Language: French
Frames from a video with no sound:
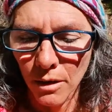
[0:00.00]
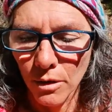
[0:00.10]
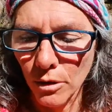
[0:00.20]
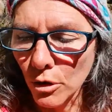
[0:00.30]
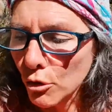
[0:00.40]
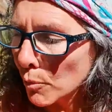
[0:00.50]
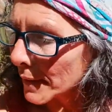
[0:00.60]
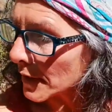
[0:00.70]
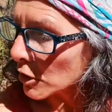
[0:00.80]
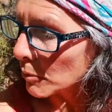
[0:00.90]
Euh, je vous
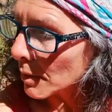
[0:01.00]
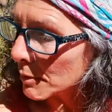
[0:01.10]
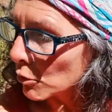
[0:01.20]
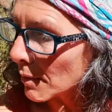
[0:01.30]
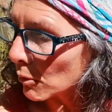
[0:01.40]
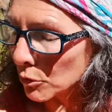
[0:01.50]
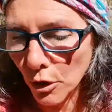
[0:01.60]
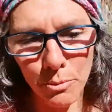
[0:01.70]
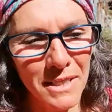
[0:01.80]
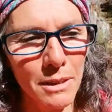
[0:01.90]
partage comme d'habitude ma
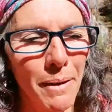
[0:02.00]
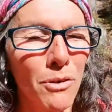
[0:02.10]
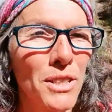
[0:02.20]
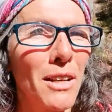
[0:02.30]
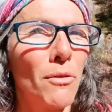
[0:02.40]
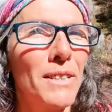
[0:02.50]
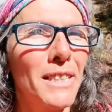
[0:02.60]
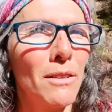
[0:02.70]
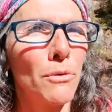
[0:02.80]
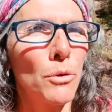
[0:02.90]
conscience, mes expériences, chacun fait ce
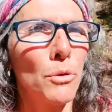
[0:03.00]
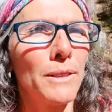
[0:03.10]
qu'il veut.